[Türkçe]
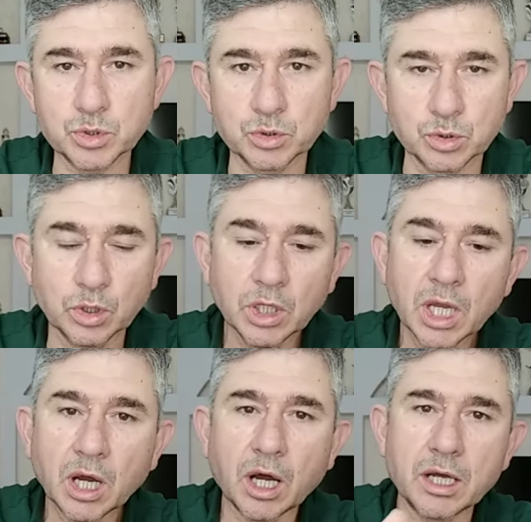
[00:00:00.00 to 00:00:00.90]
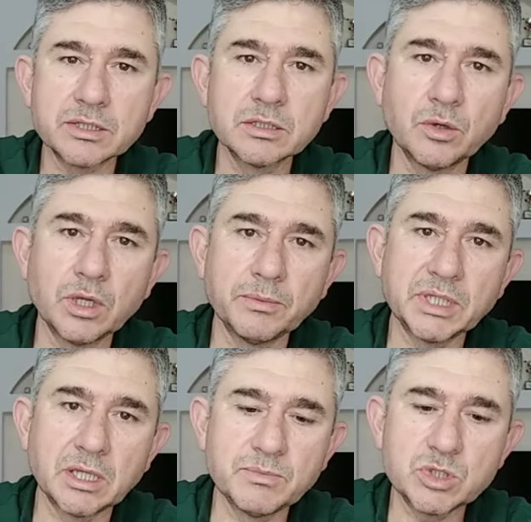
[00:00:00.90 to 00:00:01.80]
Çünkü ağzını öyle
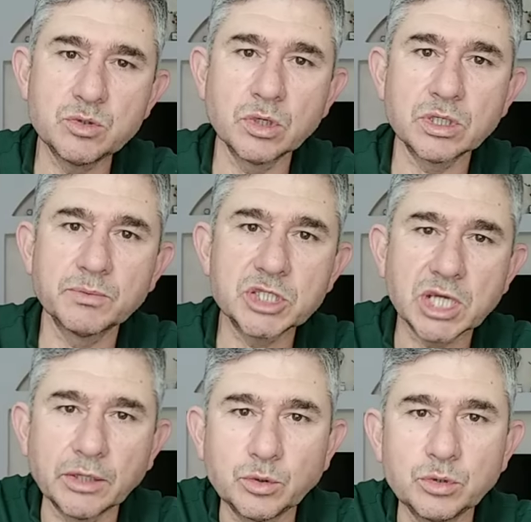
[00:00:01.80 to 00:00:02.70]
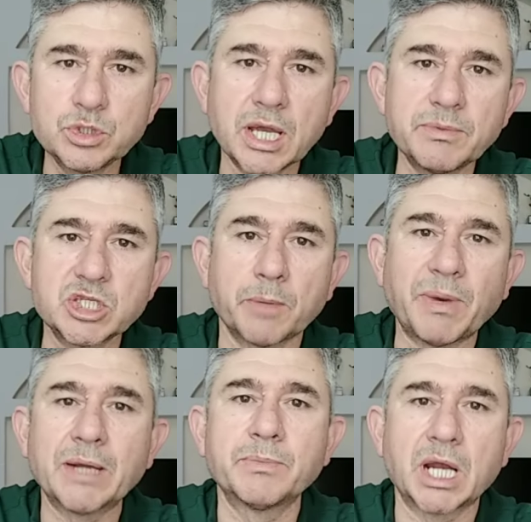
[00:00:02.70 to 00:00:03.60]
bir temizliyor ki bıçağın döneceği bir
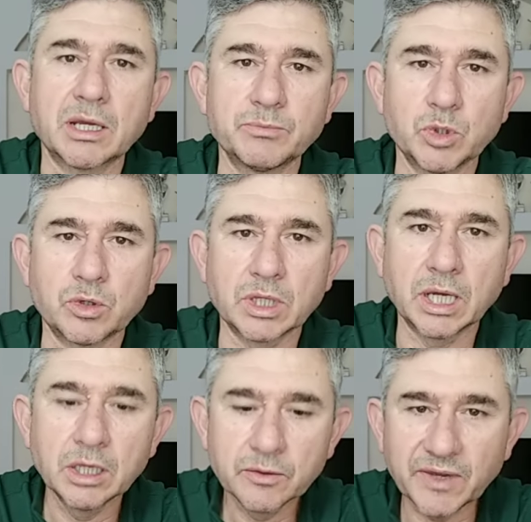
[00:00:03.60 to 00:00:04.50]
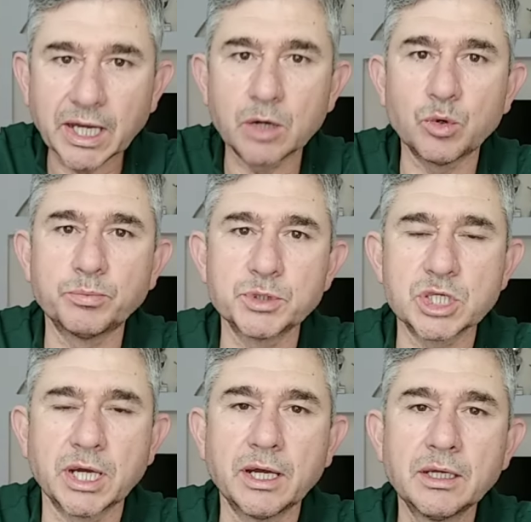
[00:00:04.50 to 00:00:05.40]
çapak bırakmıyor orada veya
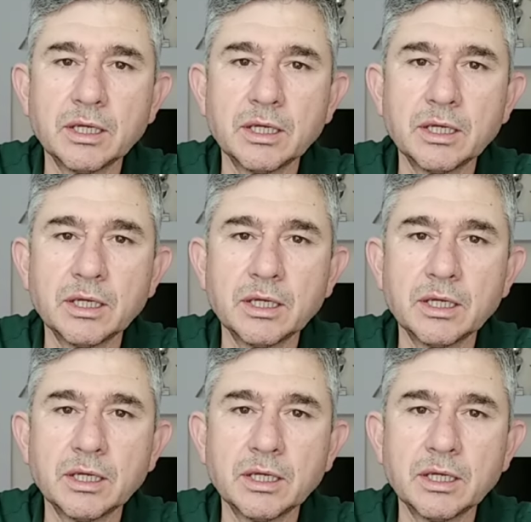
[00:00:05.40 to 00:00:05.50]
kopacağı